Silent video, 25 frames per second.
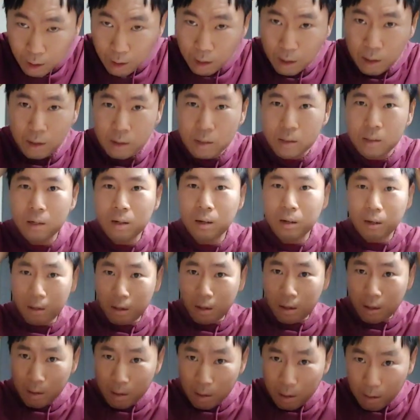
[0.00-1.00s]
아이씨.
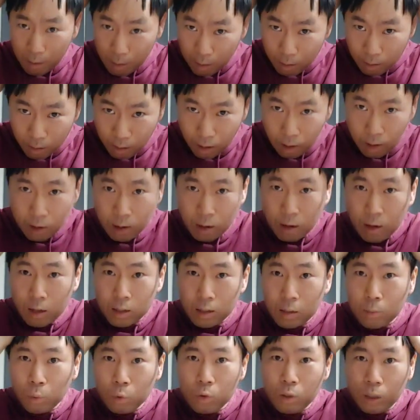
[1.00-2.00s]

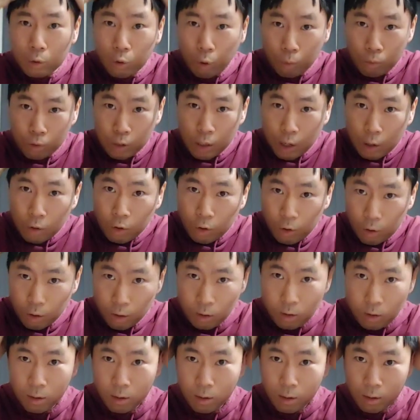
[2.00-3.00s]
아이씨, 모자가 너무 작어.
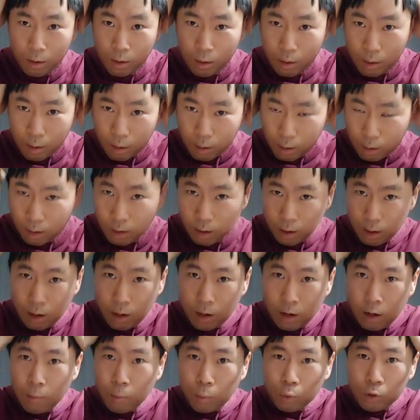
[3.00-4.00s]

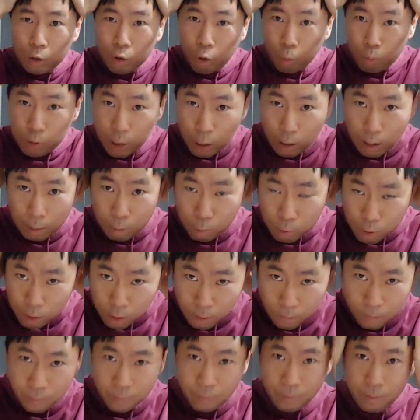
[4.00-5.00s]
아, 모자 너무 작아.
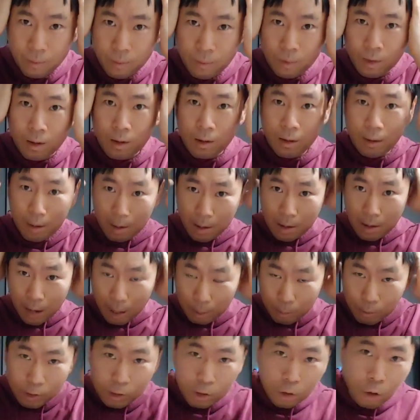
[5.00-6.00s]
암튼.
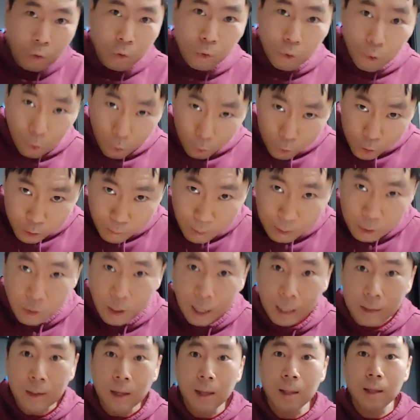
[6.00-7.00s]
암튼 썼고,
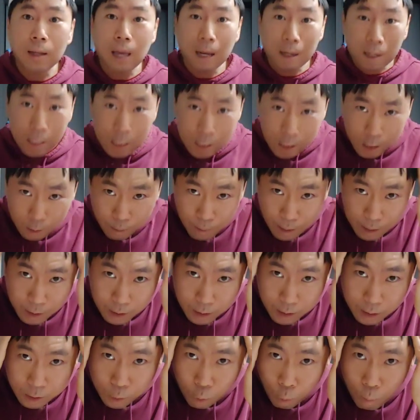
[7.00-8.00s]
집에서 간단하게
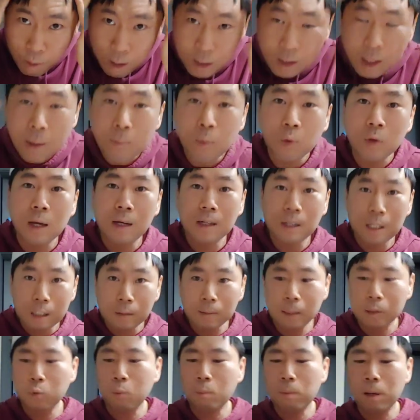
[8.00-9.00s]
크리스마스 홈파티 해볼게.
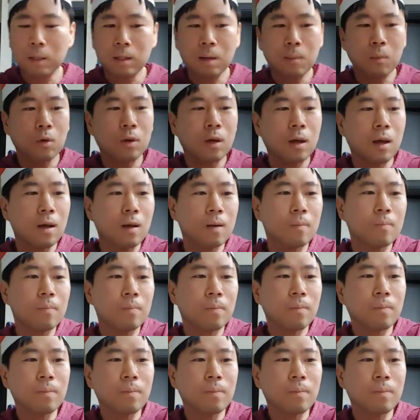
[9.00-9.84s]
크리스마스 홈파티 해볼게.